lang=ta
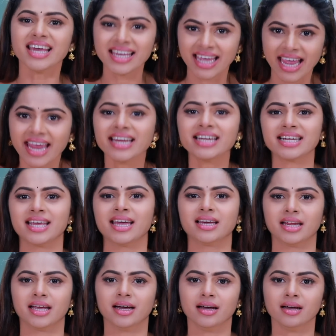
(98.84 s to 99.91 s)
அதே ஏன் கிட்ட
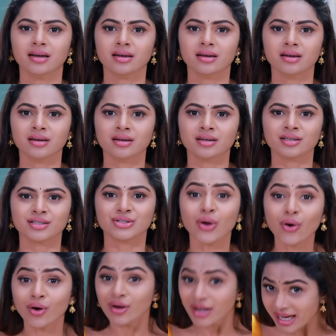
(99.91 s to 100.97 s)
கேக்குறீங்க இதோ
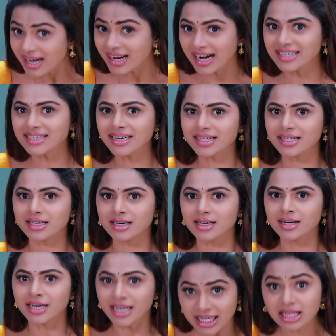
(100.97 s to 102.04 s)
கண்ணாடி இருக்குல்ல
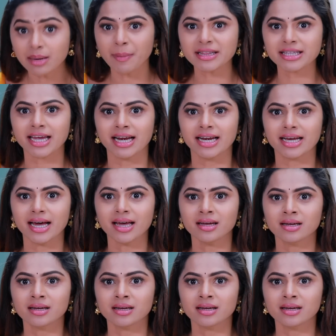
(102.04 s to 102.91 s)
இத பார்த்து கேளுங்க